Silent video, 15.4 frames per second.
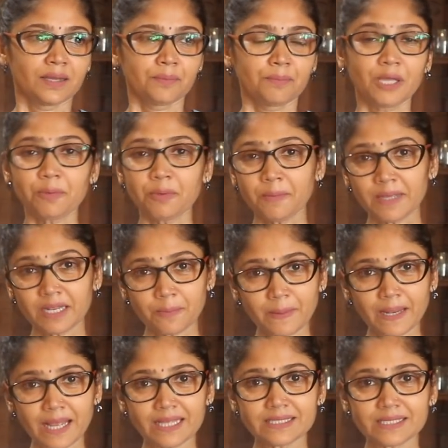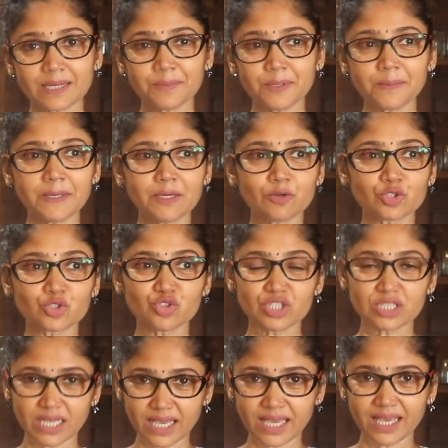फिर भी मेरे प्लान्स अभी भी कुछ
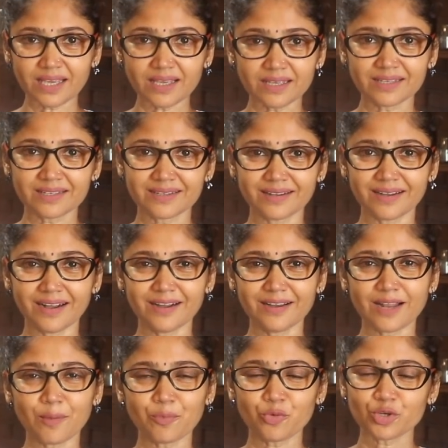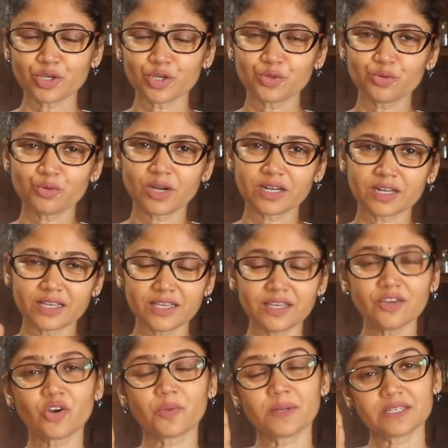कुछ हैं अगर आप लोग की दुआ रही
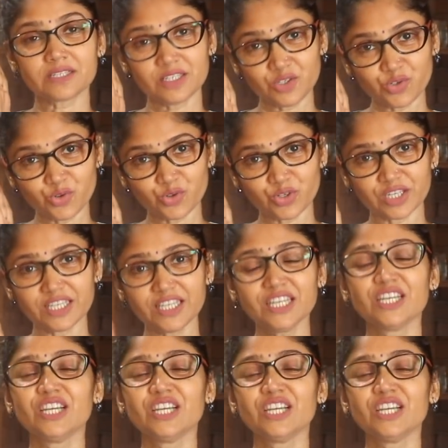और मैं ठीक हो गई